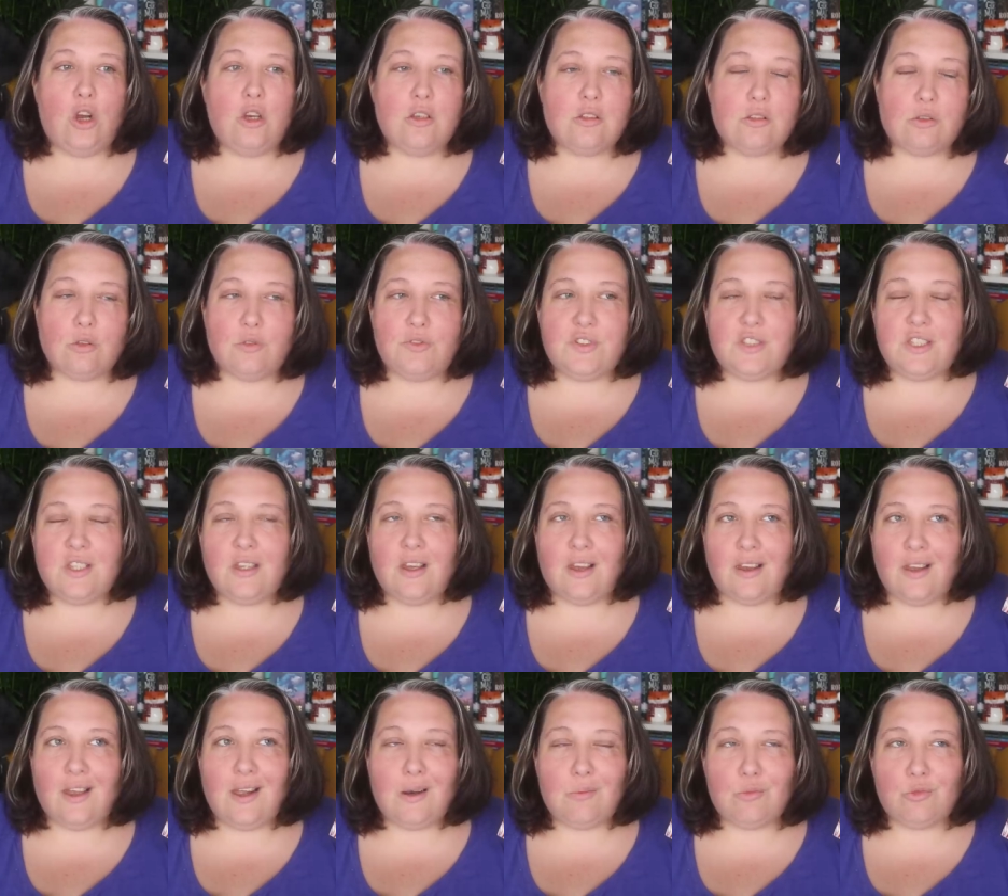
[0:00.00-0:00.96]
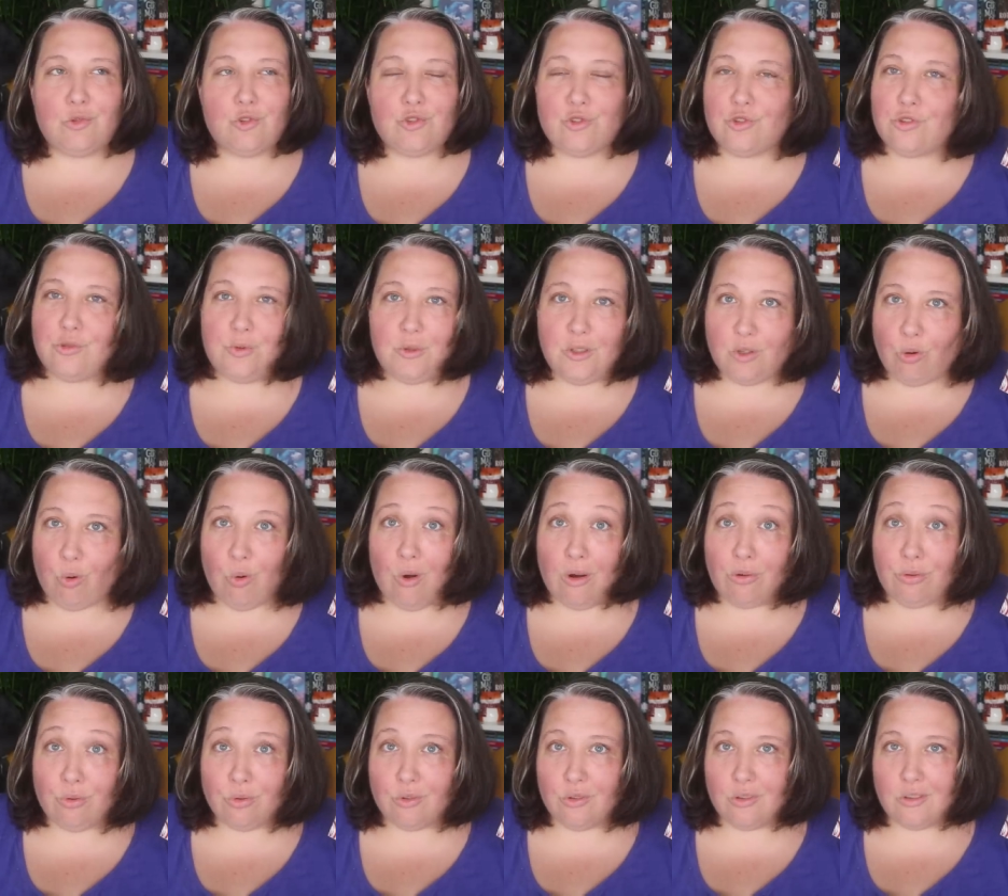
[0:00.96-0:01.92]
sauf si réellement je suis trop à
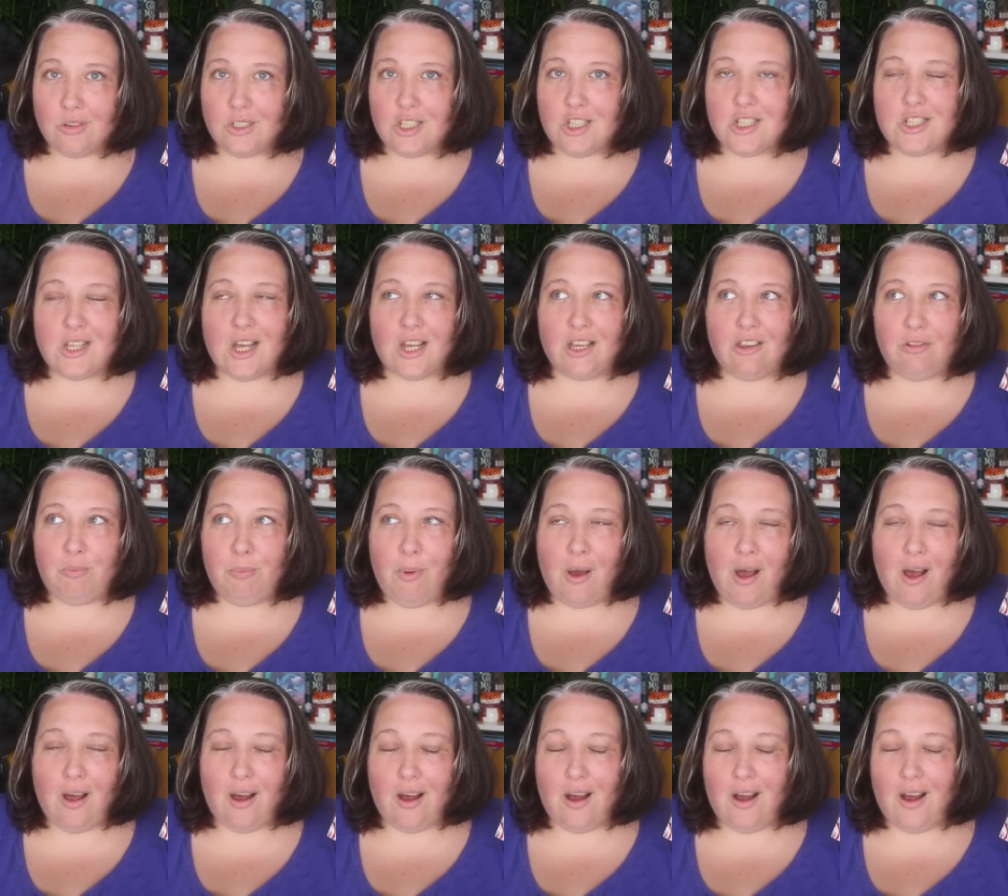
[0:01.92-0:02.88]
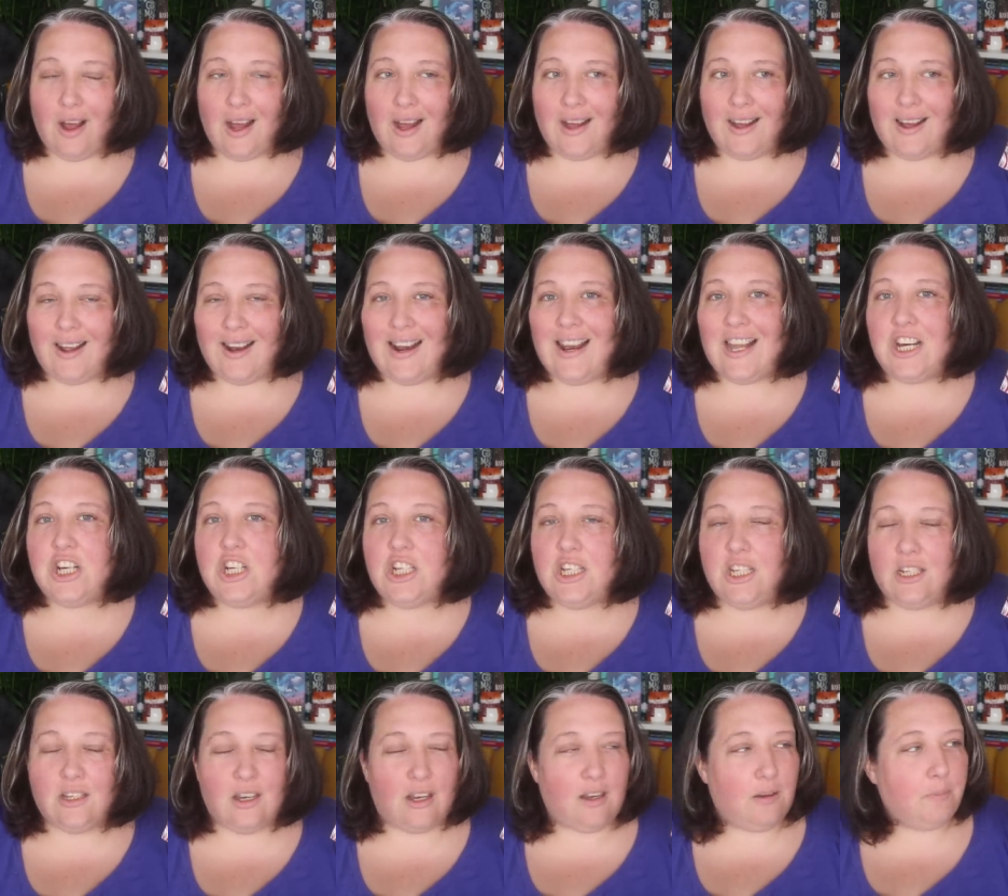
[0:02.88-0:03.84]
fond dedans et que je n'arrive pas à
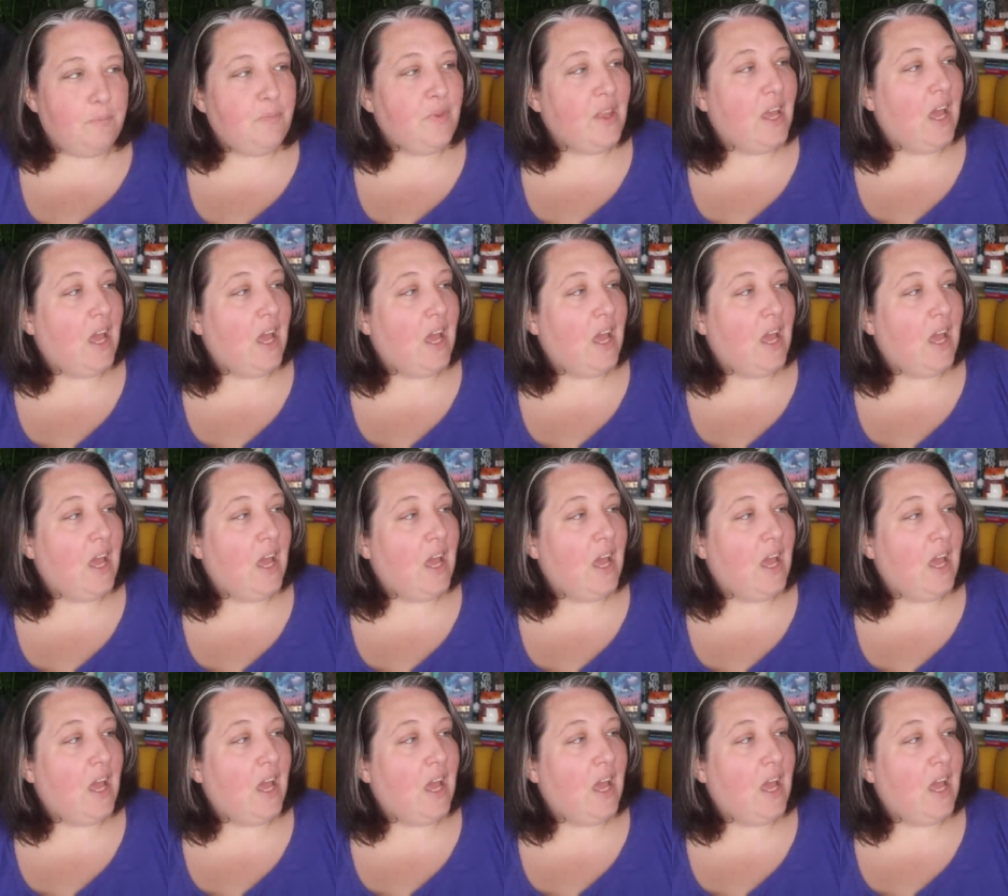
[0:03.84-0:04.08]
lâcher. Hein.